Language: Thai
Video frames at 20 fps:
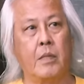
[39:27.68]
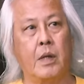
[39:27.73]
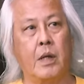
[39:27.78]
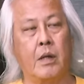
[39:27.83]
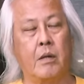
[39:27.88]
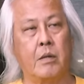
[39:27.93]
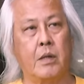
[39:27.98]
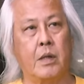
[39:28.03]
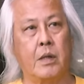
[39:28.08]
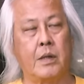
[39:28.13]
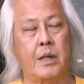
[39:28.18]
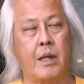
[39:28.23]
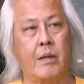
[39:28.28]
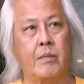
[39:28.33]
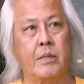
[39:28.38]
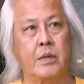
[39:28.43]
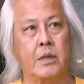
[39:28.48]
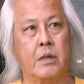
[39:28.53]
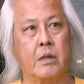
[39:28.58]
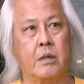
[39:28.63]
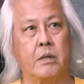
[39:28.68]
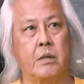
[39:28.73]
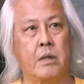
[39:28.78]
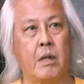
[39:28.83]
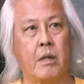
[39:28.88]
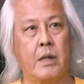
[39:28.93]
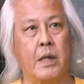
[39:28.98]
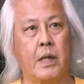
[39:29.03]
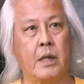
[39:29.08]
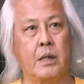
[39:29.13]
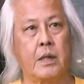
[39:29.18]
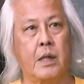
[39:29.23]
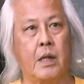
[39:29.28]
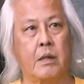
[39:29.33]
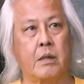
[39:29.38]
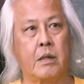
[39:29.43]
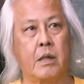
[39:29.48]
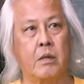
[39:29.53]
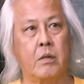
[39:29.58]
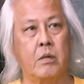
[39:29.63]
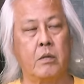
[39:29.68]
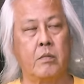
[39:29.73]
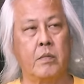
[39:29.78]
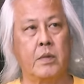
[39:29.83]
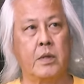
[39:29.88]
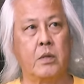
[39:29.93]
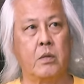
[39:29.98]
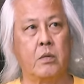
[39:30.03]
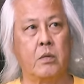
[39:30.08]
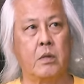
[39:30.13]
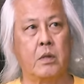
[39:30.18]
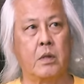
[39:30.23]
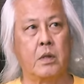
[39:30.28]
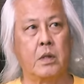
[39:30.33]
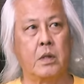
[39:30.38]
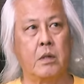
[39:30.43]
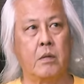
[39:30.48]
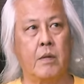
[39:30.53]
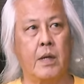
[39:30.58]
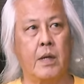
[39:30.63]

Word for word: เราเราทำตอนนั้นกับกับคุณวิทูลก็คือ